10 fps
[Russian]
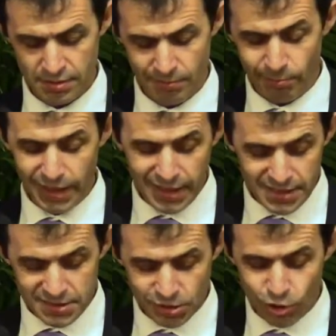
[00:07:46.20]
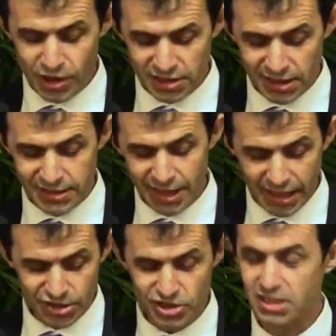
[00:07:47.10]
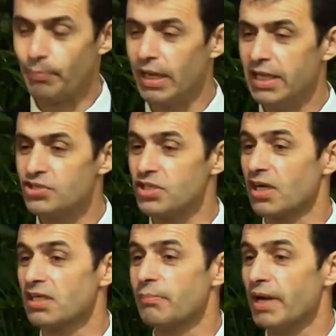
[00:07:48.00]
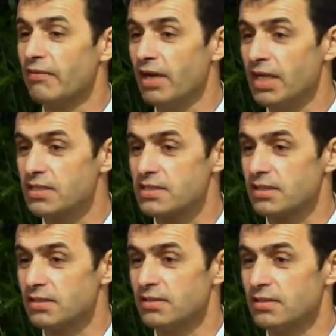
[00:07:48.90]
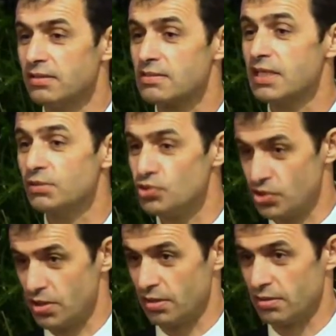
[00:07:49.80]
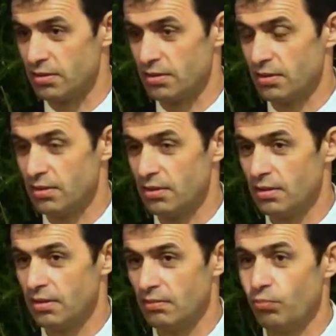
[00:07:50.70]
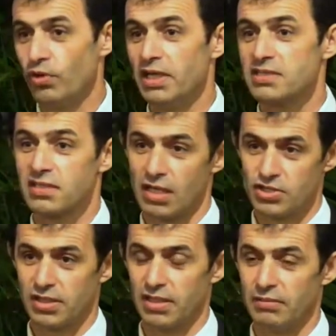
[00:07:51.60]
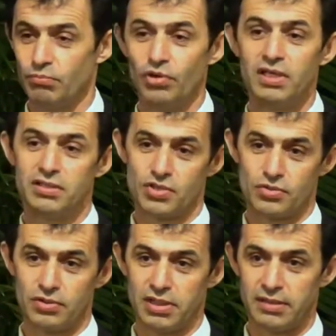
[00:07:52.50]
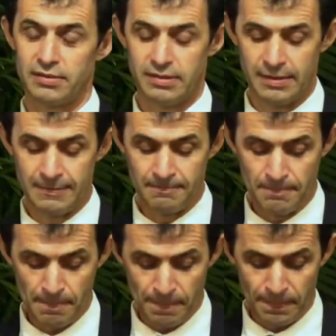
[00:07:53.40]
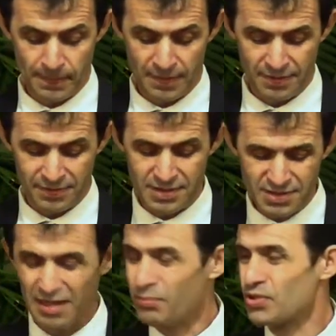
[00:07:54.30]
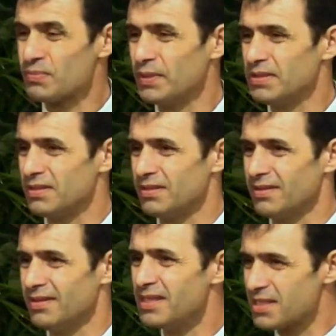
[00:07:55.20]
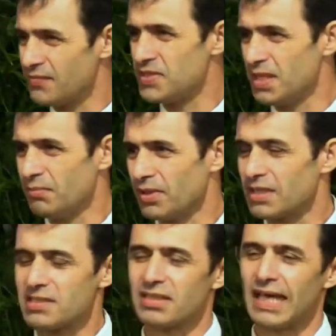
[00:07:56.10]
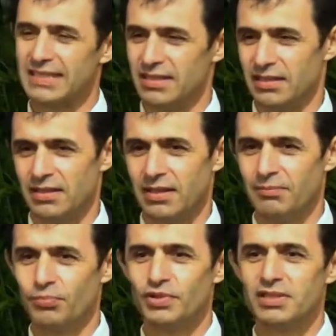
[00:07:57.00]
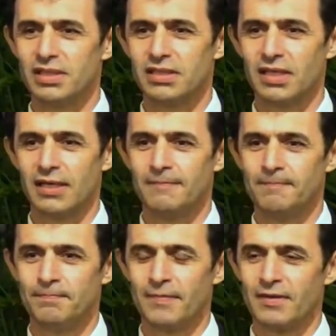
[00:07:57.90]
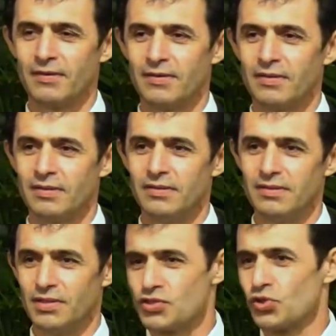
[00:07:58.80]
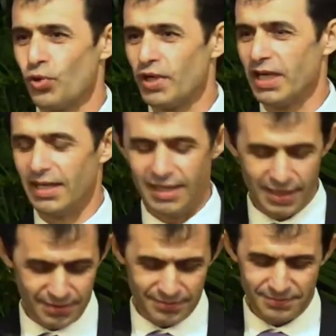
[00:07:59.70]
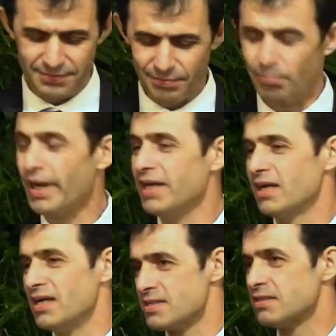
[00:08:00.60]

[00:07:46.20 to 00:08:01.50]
Болезнь только тогда кажется полегче, когда появляется следующее, более страшное, более тяжелое – не знаю, может быть, не совсем кстати будет эта история или байка из